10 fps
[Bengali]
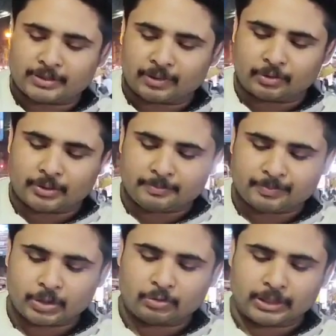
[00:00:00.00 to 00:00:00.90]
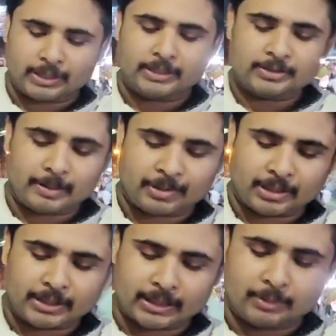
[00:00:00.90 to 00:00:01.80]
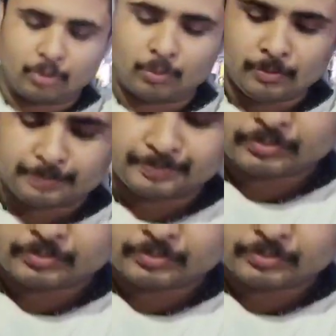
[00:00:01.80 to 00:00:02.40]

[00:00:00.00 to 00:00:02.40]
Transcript: করেছে ভেতরে একটু দেখে নিই সামনে থেকে দেখাতে বলবো